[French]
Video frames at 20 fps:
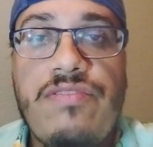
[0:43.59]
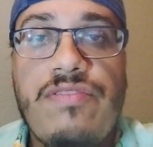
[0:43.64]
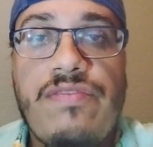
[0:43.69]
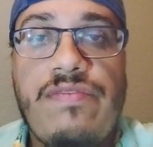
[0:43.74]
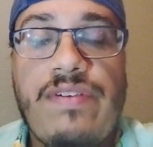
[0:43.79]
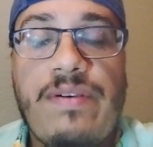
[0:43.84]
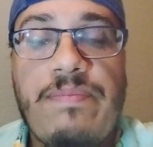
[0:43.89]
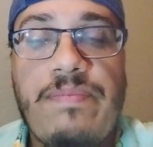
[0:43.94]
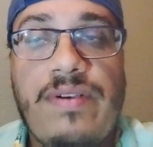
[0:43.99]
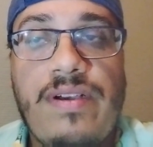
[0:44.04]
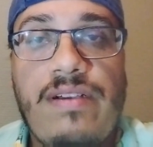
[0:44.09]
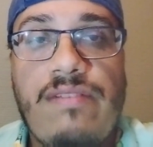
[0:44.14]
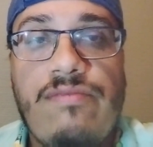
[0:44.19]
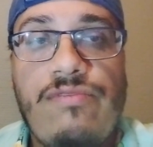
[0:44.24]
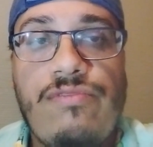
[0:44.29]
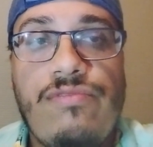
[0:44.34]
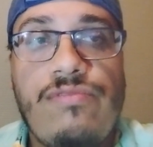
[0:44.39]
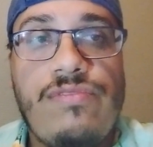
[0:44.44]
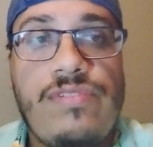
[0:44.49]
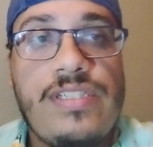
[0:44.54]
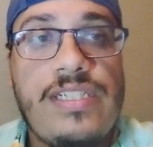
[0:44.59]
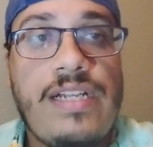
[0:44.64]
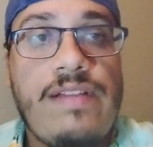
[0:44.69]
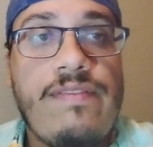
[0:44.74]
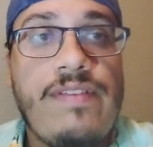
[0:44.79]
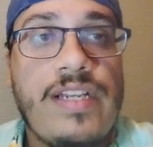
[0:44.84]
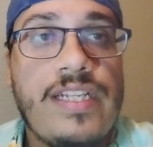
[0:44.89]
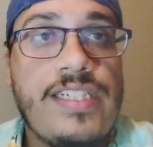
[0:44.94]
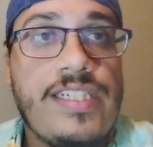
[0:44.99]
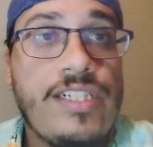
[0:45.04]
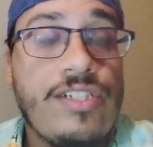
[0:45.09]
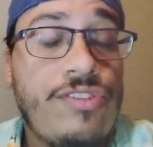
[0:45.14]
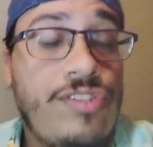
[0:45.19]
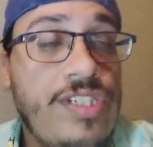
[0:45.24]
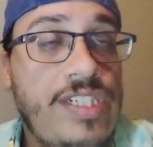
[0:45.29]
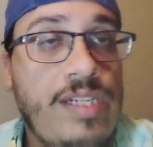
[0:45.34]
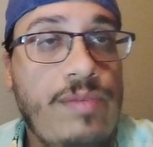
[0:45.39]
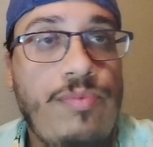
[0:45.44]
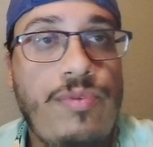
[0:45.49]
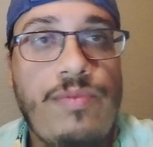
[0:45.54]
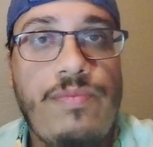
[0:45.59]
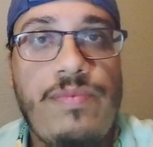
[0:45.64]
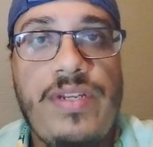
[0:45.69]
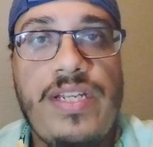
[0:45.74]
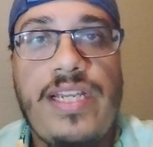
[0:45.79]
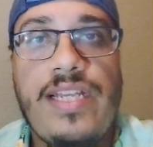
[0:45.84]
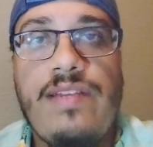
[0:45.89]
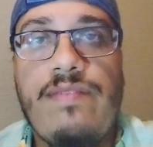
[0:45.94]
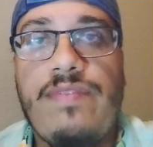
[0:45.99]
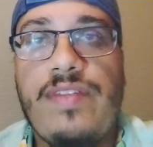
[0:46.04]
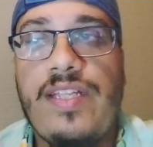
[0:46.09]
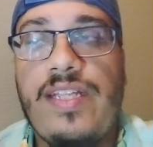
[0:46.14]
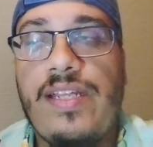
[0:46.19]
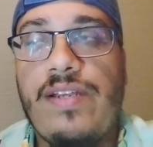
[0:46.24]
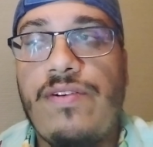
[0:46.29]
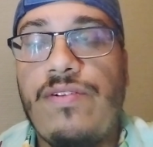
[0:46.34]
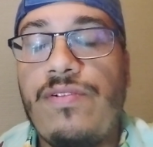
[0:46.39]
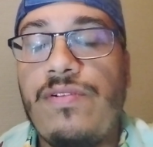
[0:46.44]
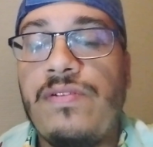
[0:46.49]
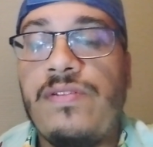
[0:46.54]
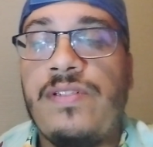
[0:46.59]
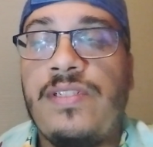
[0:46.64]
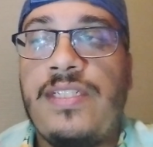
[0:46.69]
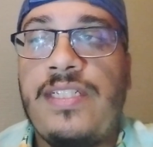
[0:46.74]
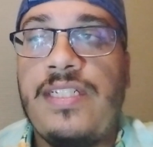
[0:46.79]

ne va pas vous avertir que j'ai publié une vidéo.